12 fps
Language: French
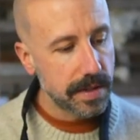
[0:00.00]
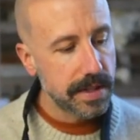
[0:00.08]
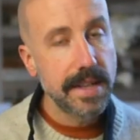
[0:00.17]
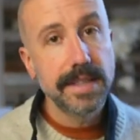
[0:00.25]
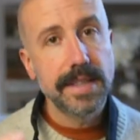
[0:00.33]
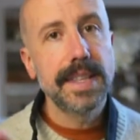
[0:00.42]

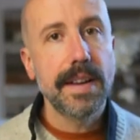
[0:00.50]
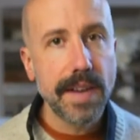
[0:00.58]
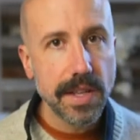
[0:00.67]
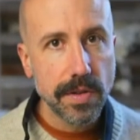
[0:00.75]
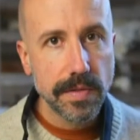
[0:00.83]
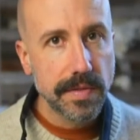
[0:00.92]
c'est, le,
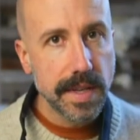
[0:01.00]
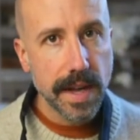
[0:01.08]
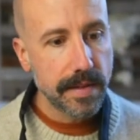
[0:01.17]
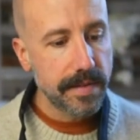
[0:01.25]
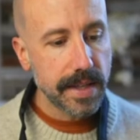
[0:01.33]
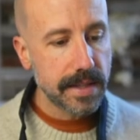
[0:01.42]
travail d'une vie,
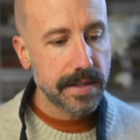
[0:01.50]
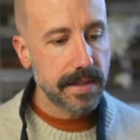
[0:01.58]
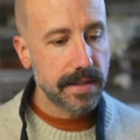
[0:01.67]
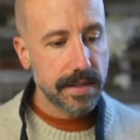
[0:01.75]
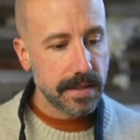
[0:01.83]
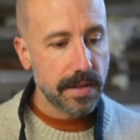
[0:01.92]
en fait.
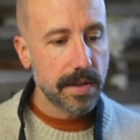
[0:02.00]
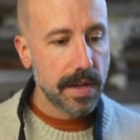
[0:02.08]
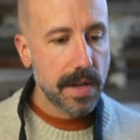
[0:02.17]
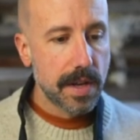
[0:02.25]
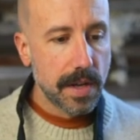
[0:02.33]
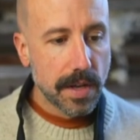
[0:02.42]
C'est, ce que
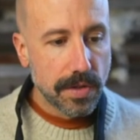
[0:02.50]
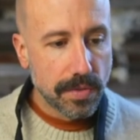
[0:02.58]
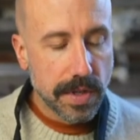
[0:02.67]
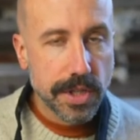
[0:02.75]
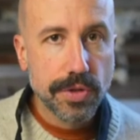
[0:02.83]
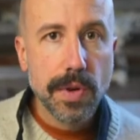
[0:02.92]

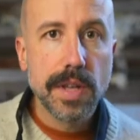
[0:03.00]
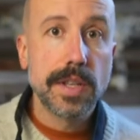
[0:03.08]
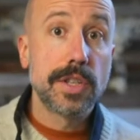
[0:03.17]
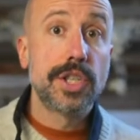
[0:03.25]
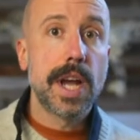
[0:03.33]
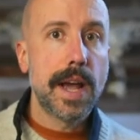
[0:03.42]
tous les joueurs
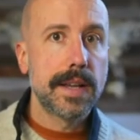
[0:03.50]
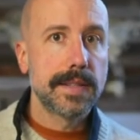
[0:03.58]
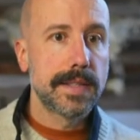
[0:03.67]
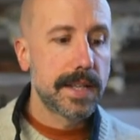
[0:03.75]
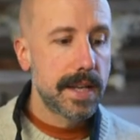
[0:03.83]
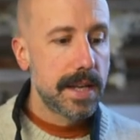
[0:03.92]
de
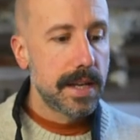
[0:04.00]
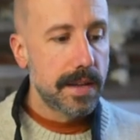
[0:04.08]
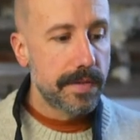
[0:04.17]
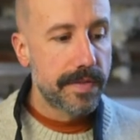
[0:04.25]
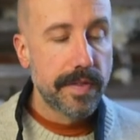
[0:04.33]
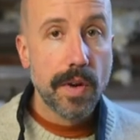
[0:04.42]
jazz
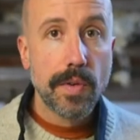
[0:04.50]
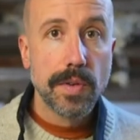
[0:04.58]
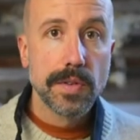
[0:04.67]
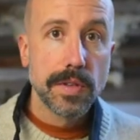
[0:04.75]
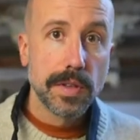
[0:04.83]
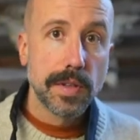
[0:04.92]

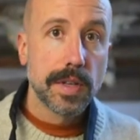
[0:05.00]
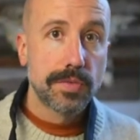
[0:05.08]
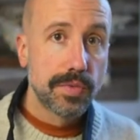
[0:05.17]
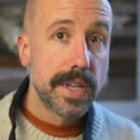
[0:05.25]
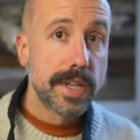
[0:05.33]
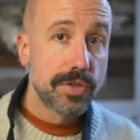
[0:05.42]
font euh,
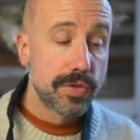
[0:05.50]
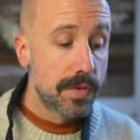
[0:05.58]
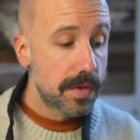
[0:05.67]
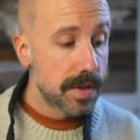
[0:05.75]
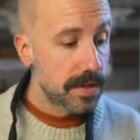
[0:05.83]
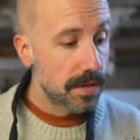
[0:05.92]
tous les
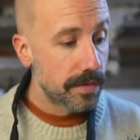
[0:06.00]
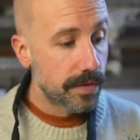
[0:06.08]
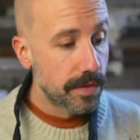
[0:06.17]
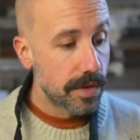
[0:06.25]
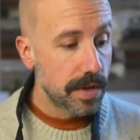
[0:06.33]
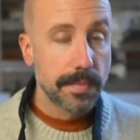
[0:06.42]
jours, si on
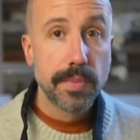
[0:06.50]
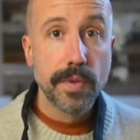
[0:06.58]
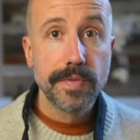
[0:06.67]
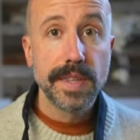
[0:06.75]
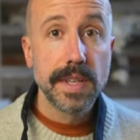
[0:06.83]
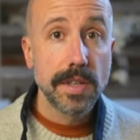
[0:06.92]
veut, euh,
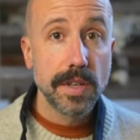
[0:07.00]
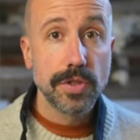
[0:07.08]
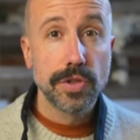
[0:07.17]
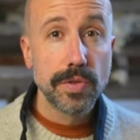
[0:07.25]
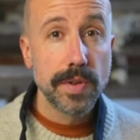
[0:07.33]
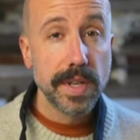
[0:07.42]
peaufiner notre
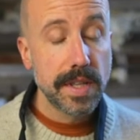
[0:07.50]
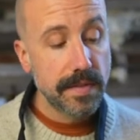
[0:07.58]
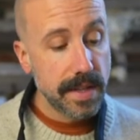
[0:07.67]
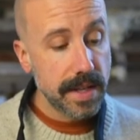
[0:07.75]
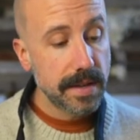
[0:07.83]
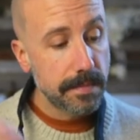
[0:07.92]
jeu et
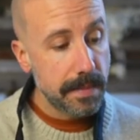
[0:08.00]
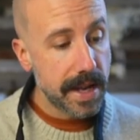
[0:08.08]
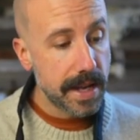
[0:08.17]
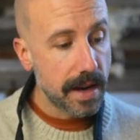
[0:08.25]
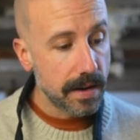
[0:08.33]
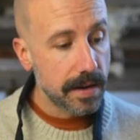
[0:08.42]
devenir
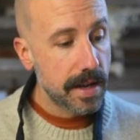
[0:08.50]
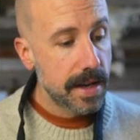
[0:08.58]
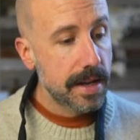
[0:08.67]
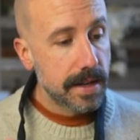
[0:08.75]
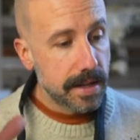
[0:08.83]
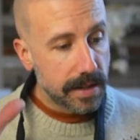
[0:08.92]
meilleur.
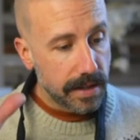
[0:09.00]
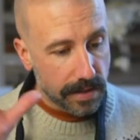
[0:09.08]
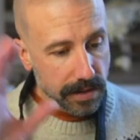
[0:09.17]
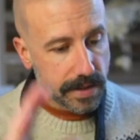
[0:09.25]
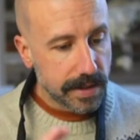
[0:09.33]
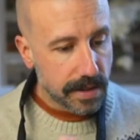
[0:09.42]

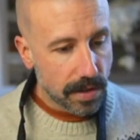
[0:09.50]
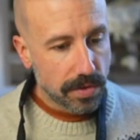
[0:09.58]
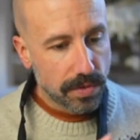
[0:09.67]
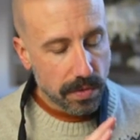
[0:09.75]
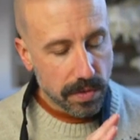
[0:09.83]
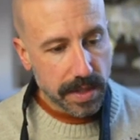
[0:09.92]
Ça, c'est un
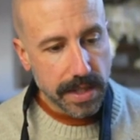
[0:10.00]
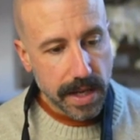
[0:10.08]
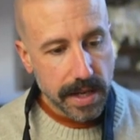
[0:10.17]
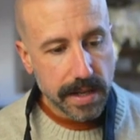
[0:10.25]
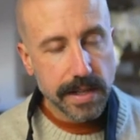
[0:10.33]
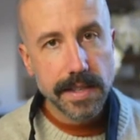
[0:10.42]

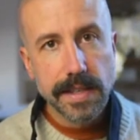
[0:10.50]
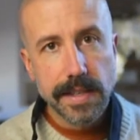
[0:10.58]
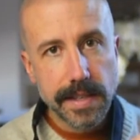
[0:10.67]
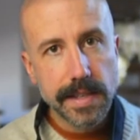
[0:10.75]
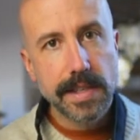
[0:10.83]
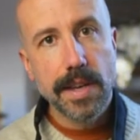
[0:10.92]
dossier
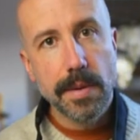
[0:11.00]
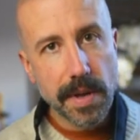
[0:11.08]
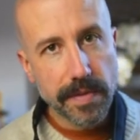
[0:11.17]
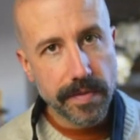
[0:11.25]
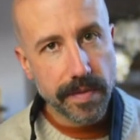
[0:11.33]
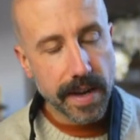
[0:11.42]
qui n'a
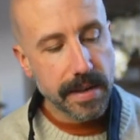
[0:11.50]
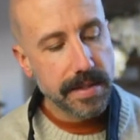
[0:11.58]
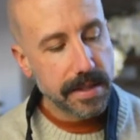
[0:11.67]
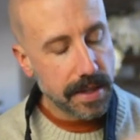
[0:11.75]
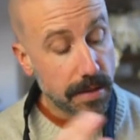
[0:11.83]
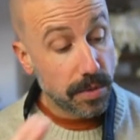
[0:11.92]
pas de fin. C'est